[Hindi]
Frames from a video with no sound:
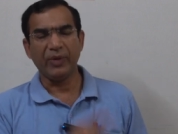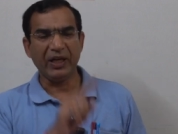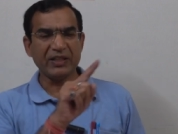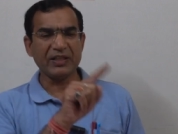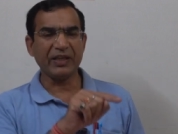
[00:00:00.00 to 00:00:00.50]

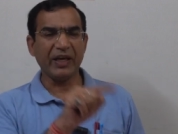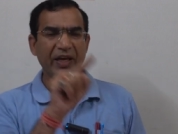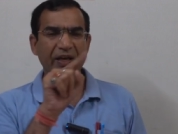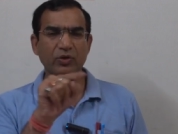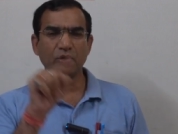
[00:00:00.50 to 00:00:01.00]
मान लिया संख्या
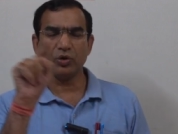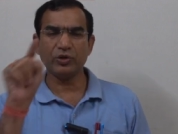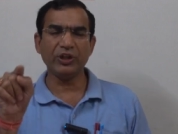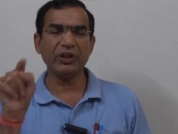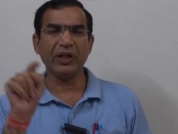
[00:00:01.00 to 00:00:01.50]
एक दो
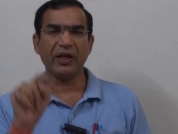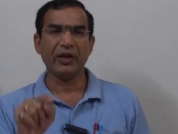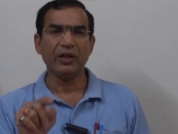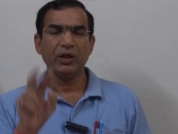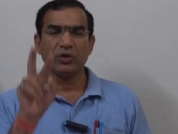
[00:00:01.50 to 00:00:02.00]
तीन है
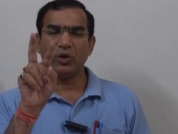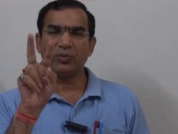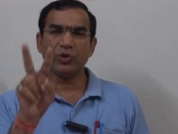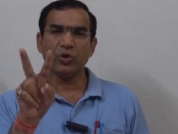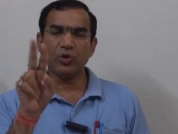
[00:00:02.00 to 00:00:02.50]
तो
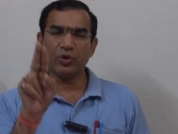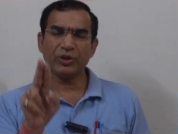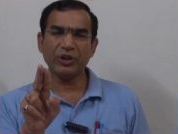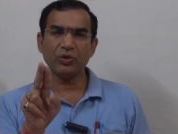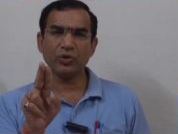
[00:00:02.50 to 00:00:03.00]
हम दो और
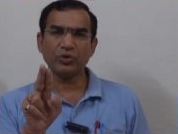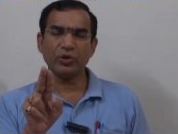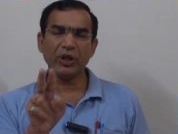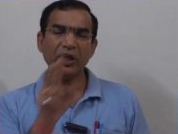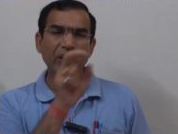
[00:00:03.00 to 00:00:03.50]
तीन को
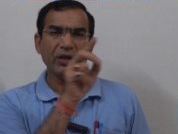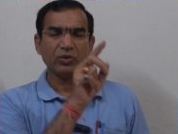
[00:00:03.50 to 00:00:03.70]
जोड़ेंगे